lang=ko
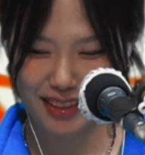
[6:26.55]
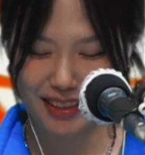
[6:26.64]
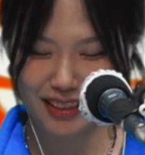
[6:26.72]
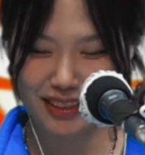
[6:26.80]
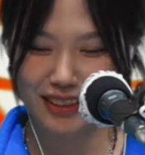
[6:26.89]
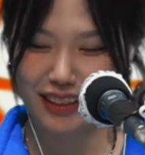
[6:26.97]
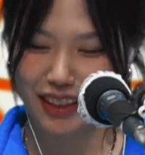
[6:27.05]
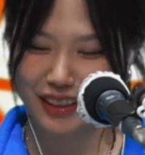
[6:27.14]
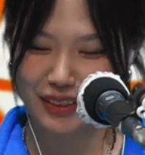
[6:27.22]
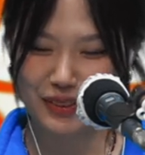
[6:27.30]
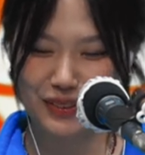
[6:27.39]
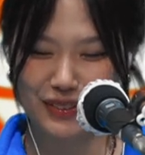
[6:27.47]
진짜
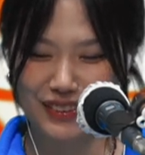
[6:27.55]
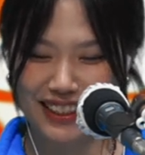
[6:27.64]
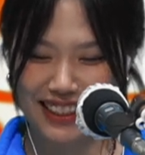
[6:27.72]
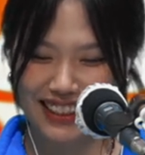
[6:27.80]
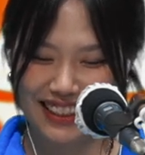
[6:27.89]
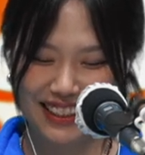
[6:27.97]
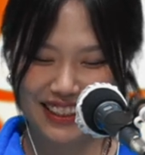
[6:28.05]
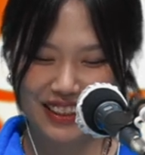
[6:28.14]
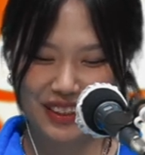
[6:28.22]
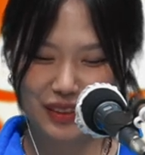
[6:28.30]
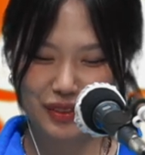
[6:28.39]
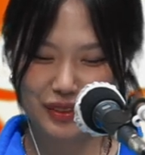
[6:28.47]
이러고
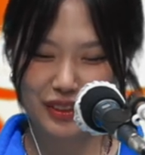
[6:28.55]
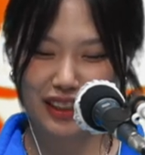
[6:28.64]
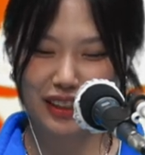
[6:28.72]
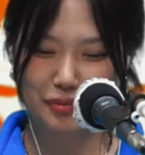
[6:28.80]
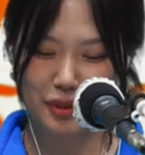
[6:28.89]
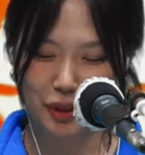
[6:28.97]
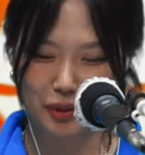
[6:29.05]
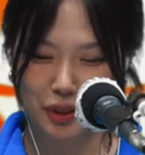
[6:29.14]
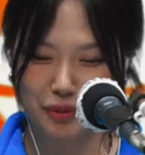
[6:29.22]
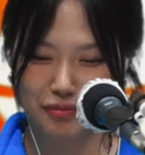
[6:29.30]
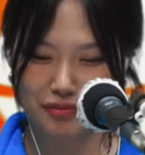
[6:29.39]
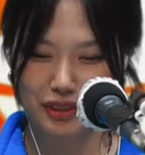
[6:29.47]
어, 제가
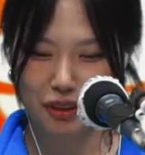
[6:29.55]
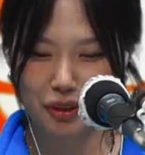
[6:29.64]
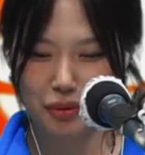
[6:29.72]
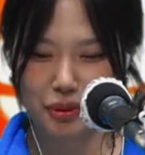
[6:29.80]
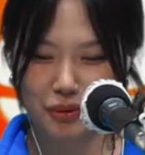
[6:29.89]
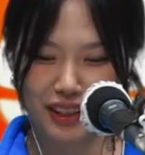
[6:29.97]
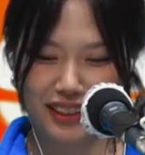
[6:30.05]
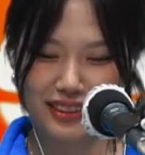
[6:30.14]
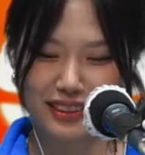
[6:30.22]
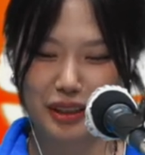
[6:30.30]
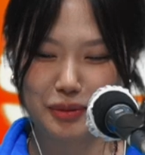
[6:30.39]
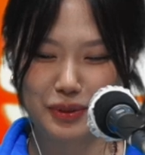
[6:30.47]
여러 번
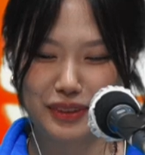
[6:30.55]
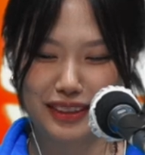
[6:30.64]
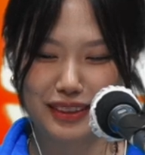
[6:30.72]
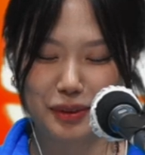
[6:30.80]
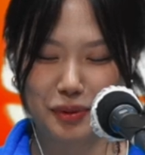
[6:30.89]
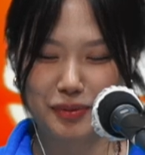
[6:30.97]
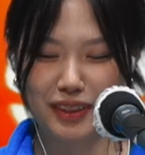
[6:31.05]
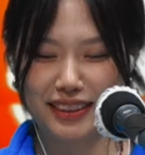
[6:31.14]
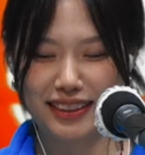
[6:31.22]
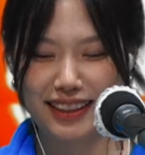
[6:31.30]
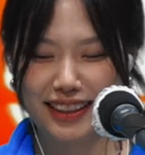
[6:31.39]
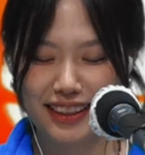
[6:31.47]
확인을 해보니까 정말
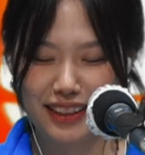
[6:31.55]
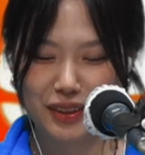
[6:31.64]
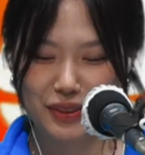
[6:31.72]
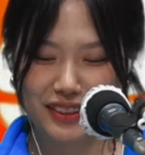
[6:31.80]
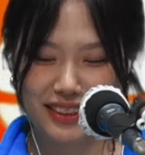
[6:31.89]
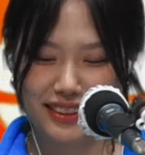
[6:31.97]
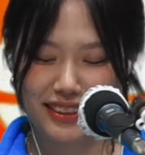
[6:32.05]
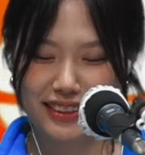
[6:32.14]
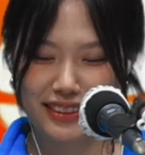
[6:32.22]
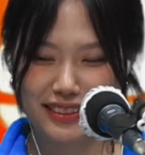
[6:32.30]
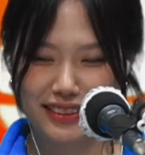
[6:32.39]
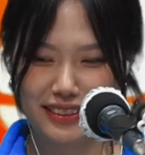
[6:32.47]
어,
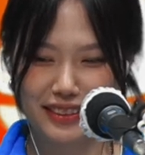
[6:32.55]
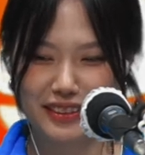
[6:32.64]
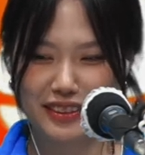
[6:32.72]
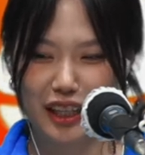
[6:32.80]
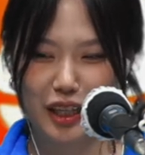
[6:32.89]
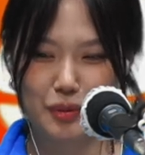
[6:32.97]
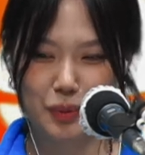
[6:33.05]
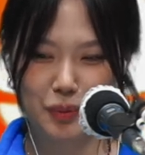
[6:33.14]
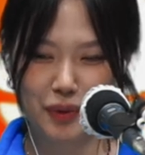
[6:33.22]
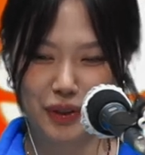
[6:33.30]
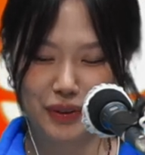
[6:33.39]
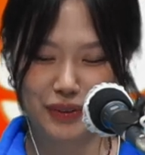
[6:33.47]
실기를 잘
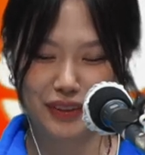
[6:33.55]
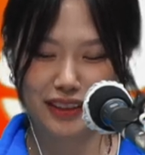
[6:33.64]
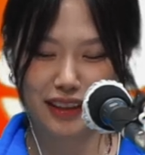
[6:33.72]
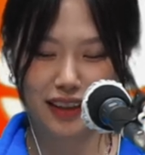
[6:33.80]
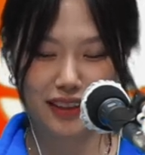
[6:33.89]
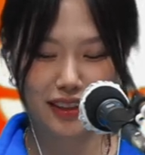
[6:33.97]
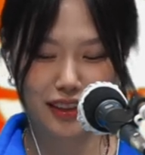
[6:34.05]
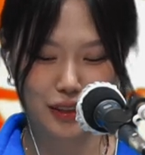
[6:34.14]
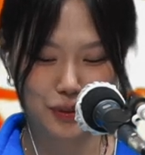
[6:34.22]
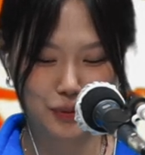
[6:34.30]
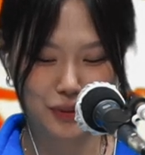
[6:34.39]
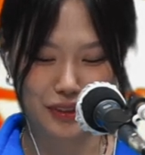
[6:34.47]
보면 대학에
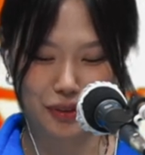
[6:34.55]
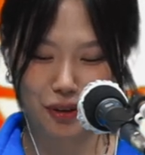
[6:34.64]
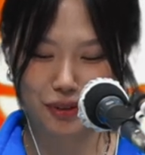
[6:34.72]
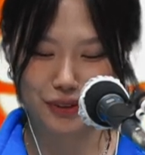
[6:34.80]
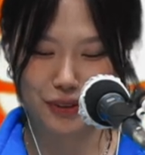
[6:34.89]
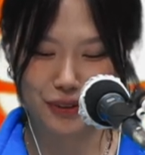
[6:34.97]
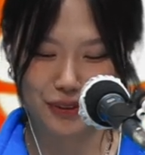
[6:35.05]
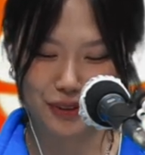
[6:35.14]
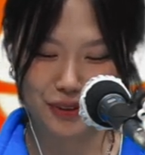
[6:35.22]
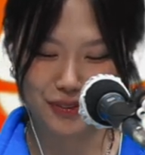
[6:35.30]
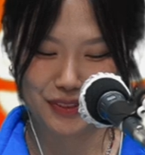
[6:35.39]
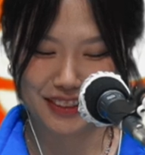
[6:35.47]
갈 수 있더라고요,
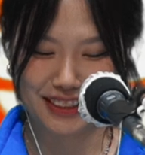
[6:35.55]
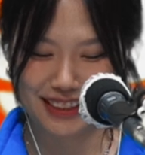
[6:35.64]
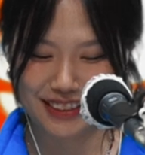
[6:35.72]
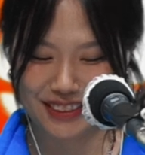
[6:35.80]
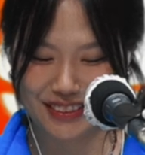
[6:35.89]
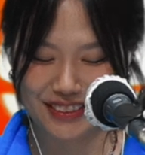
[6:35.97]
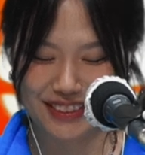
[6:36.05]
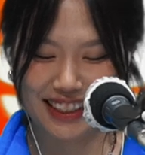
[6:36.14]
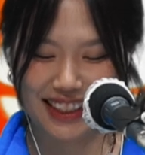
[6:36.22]
여러분. 그래서